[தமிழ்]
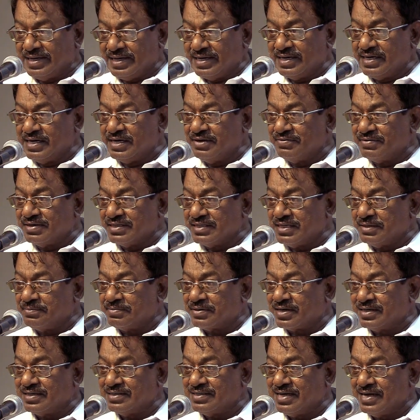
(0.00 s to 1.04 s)
இங்கு வந்த
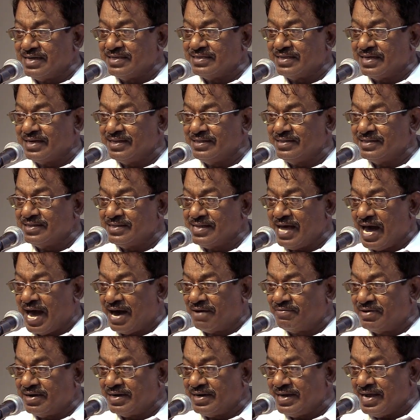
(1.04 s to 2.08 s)
பிறகுதான் தெரிந்தது
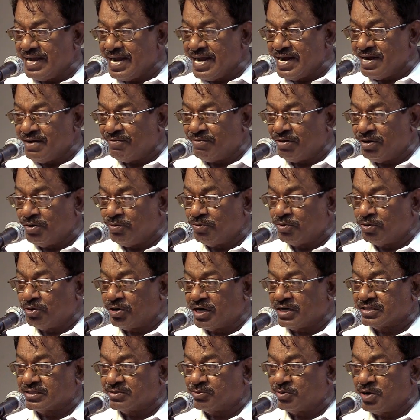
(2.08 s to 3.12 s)
அவர் ஏன் அவ்வளவு
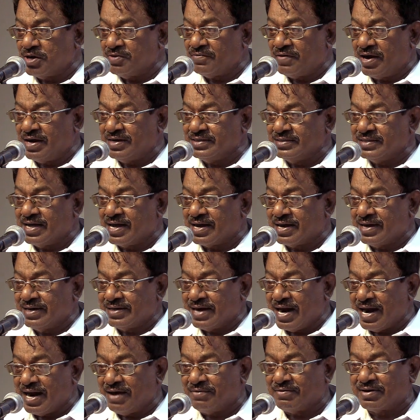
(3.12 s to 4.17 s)
ஒழுக்கத்துடன் வாழ்ந்தார்
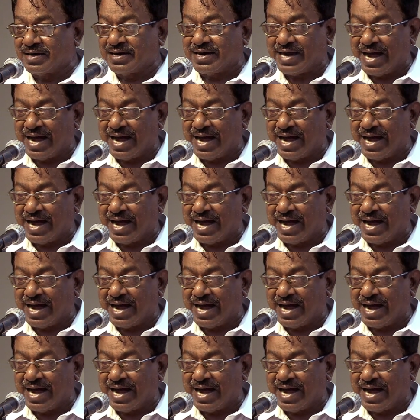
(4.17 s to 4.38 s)
என்றால் அவர்